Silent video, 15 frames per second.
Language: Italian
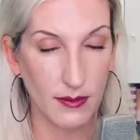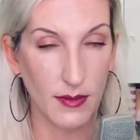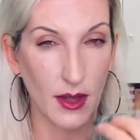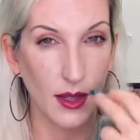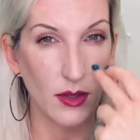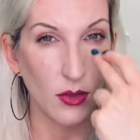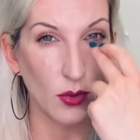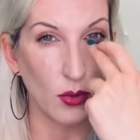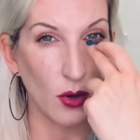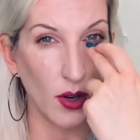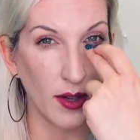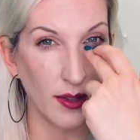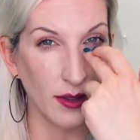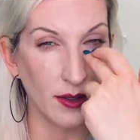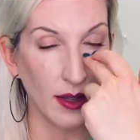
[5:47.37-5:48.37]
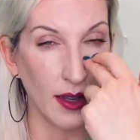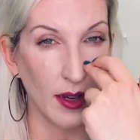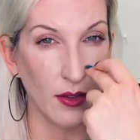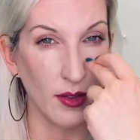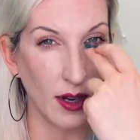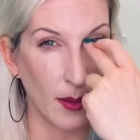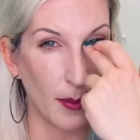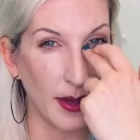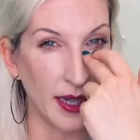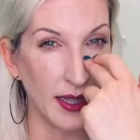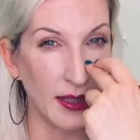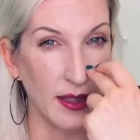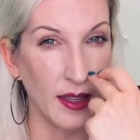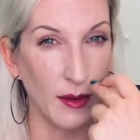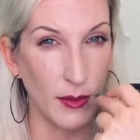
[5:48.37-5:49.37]
solo all'interno della
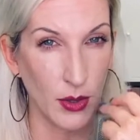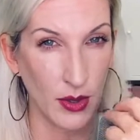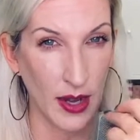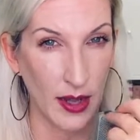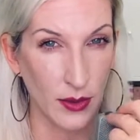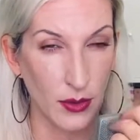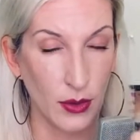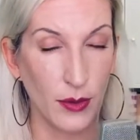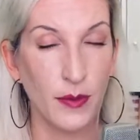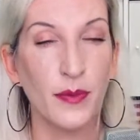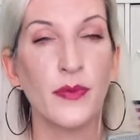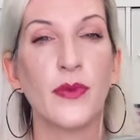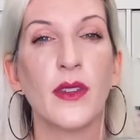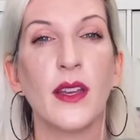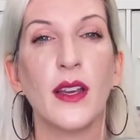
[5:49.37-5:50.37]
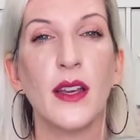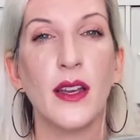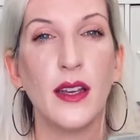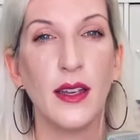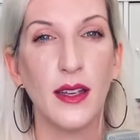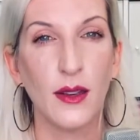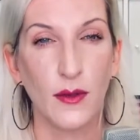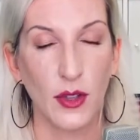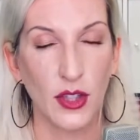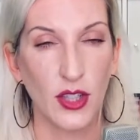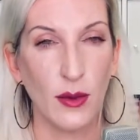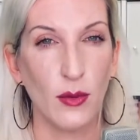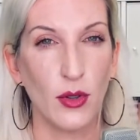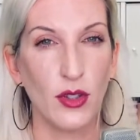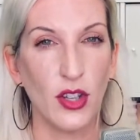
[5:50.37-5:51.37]
parete del mio naso.
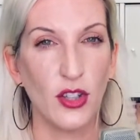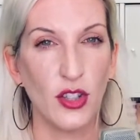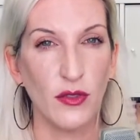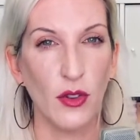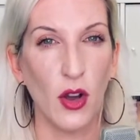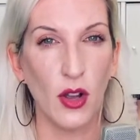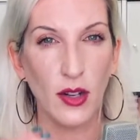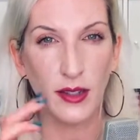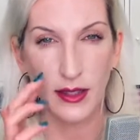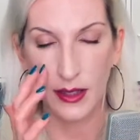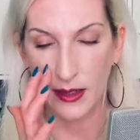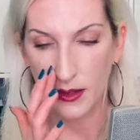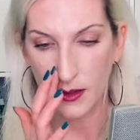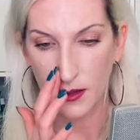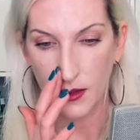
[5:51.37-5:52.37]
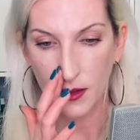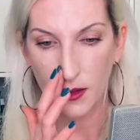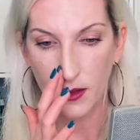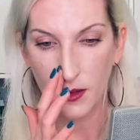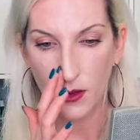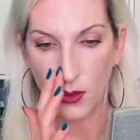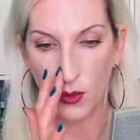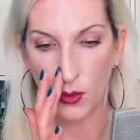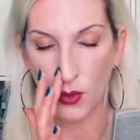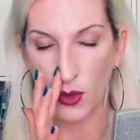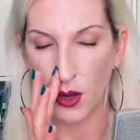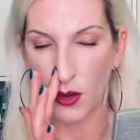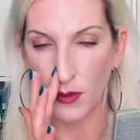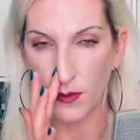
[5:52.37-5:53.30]
Facciamolo 10 volte. 1,